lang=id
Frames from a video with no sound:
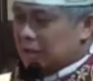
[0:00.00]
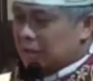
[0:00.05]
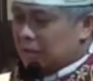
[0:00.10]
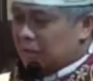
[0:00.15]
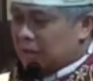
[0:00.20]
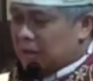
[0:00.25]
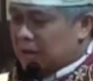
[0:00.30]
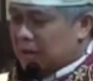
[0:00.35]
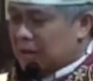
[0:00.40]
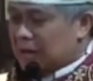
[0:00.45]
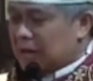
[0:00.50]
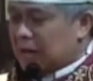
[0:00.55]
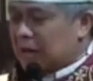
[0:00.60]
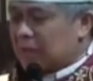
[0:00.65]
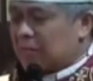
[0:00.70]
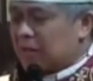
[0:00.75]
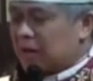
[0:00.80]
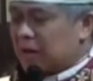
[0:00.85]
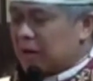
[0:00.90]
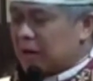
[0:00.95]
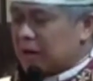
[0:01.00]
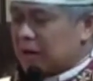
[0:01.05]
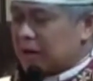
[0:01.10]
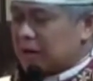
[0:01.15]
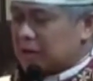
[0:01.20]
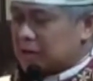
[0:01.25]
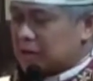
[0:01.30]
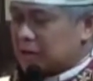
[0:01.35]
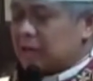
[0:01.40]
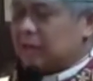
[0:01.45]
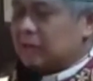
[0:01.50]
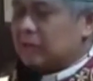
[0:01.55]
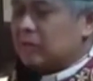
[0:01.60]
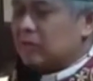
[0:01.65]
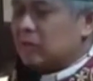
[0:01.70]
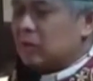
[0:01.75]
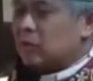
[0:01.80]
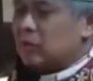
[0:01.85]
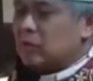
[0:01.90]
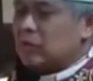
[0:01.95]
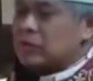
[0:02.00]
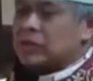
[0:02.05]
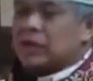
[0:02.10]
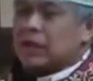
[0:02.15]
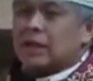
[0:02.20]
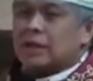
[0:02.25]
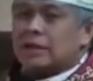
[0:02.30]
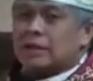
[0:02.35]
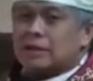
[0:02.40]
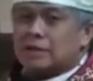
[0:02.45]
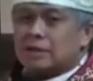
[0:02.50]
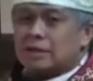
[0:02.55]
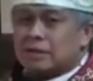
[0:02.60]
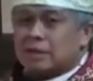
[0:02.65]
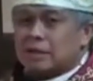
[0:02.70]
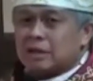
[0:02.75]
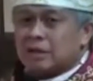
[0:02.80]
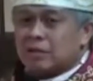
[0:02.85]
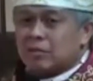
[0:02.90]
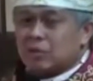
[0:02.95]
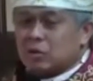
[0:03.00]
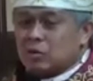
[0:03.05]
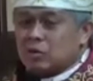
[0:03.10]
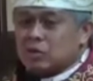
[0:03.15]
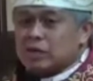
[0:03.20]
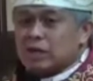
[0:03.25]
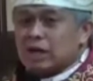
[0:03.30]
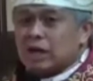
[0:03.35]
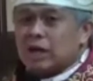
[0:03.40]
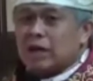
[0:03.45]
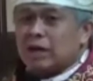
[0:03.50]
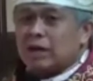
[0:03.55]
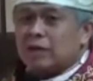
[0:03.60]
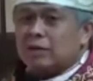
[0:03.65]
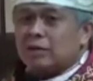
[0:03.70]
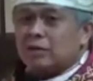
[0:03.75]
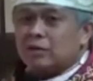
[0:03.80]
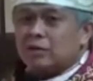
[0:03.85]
maka dalam keadaan sakit maupun sehat ia berusaha